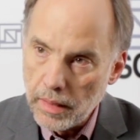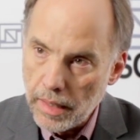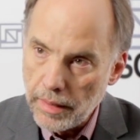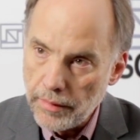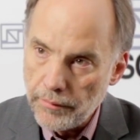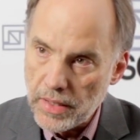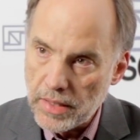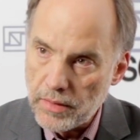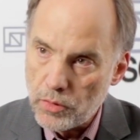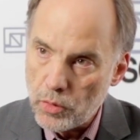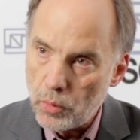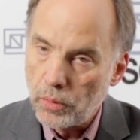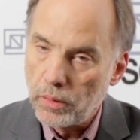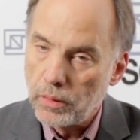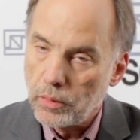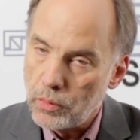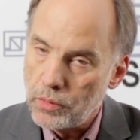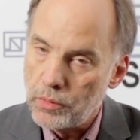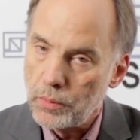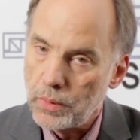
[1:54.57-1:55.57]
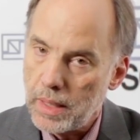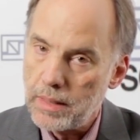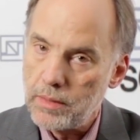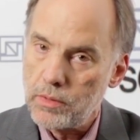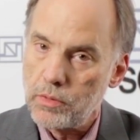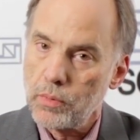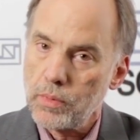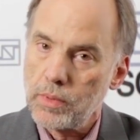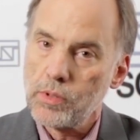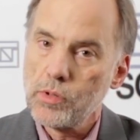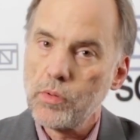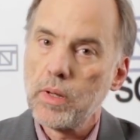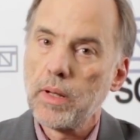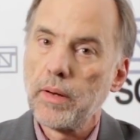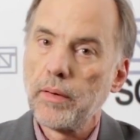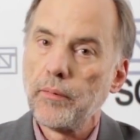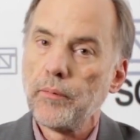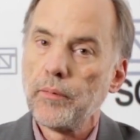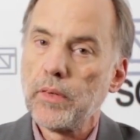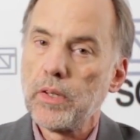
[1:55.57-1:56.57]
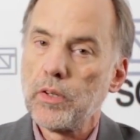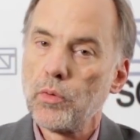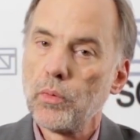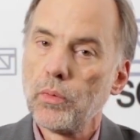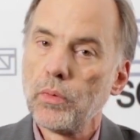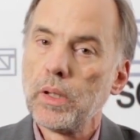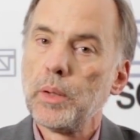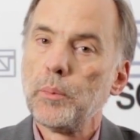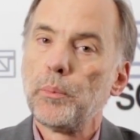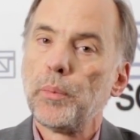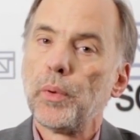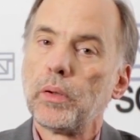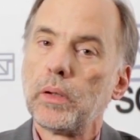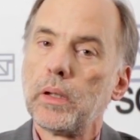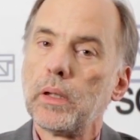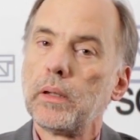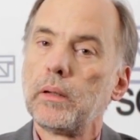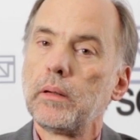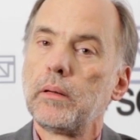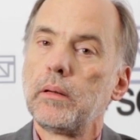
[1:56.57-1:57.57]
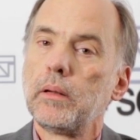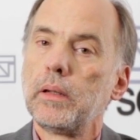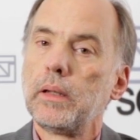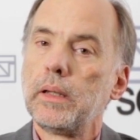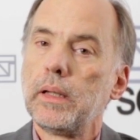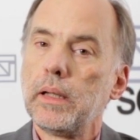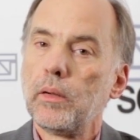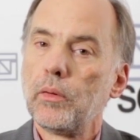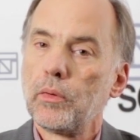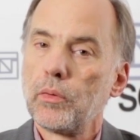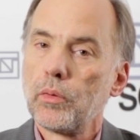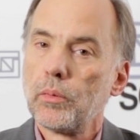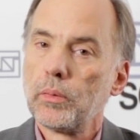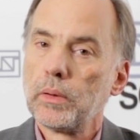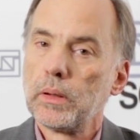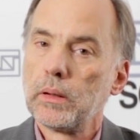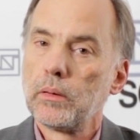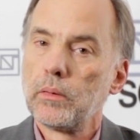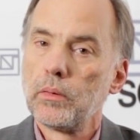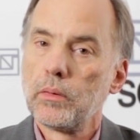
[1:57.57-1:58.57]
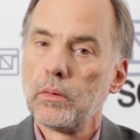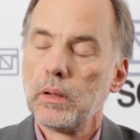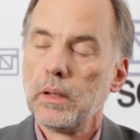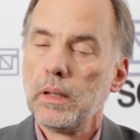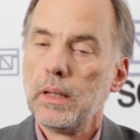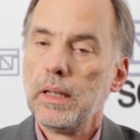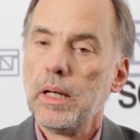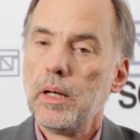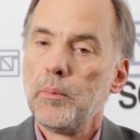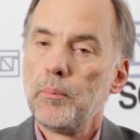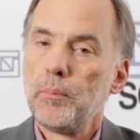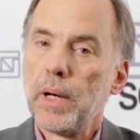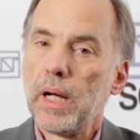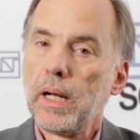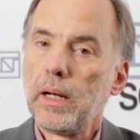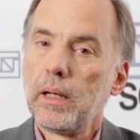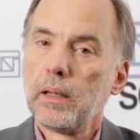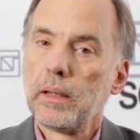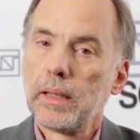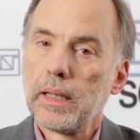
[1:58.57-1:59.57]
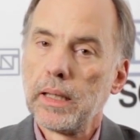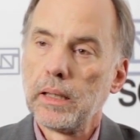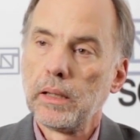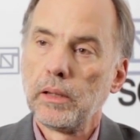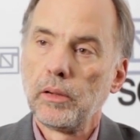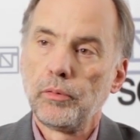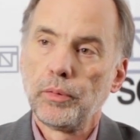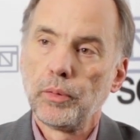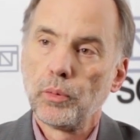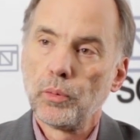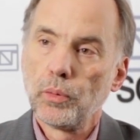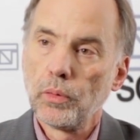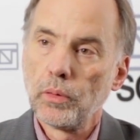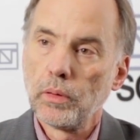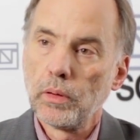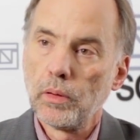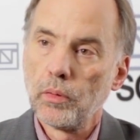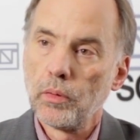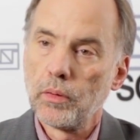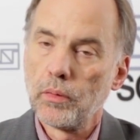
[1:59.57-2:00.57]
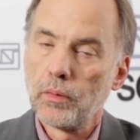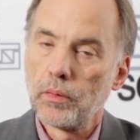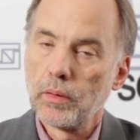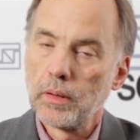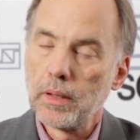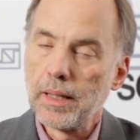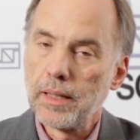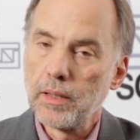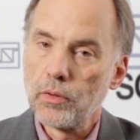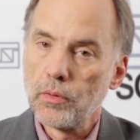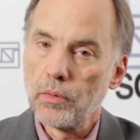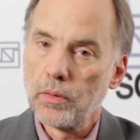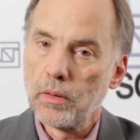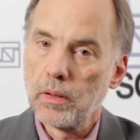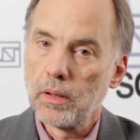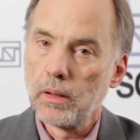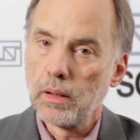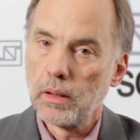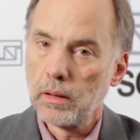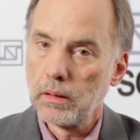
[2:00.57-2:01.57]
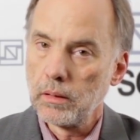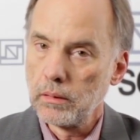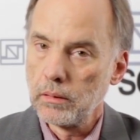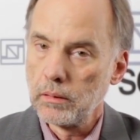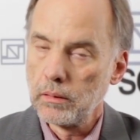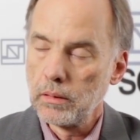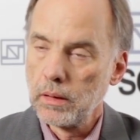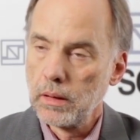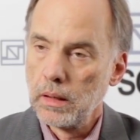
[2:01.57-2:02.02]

inversión, no es un gasto, es una inversión importante de los gobiernos para crear el futuro de, de las sociedades.